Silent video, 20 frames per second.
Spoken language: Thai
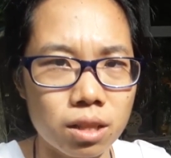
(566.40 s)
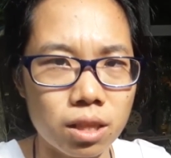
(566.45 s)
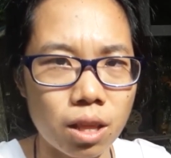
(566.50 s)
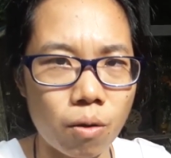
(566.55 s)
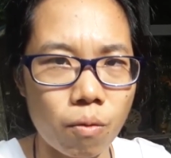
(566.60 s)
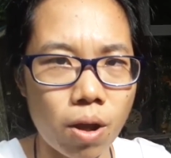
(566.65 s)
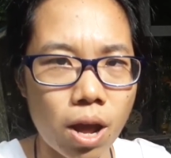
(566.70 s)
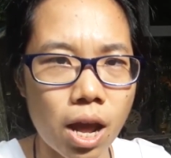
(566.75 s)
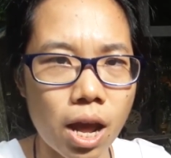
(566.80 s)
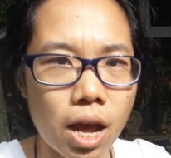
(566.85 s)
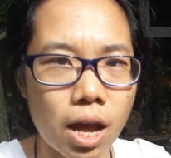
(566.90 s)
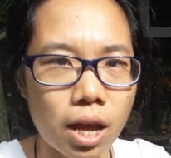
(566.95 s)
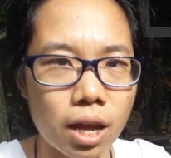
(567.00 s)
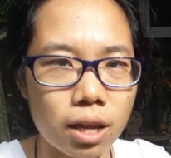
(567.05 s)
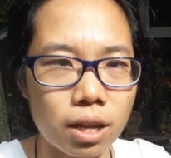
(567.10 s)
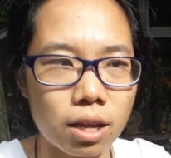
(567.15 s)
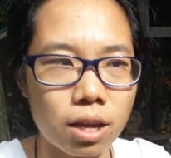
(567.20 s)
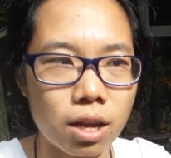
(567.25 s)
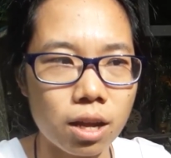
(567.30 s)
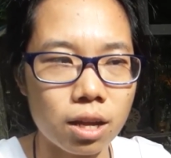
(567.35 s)
แต่ว่า
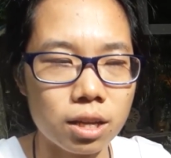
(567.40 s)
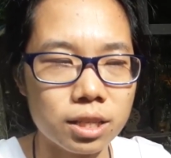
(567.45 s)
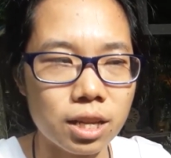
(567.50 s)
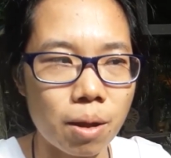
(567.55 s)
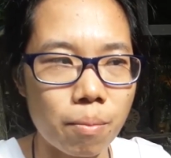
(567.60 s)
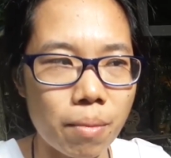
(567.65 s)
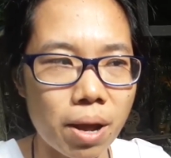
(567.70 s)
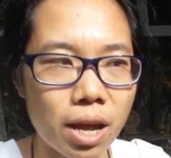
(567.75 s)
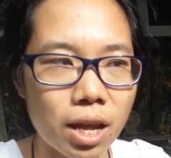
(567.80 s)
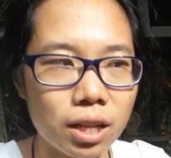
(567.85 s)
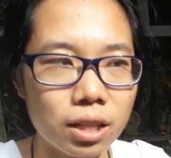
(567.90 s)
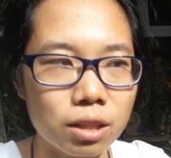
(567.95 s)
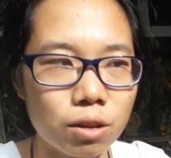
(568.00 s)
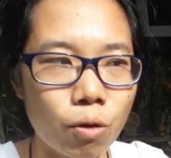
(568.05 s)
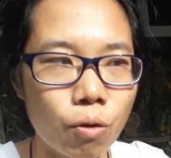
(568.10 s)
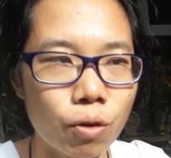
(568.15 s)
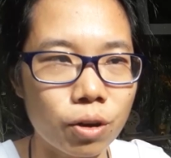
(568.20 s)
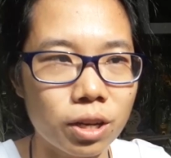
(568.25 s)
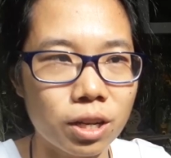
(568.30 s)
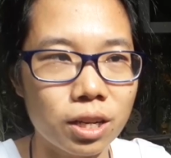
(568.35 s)
สามารถ
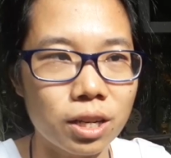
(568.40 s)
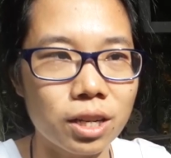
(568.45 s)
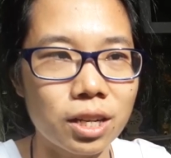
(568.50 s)
ทน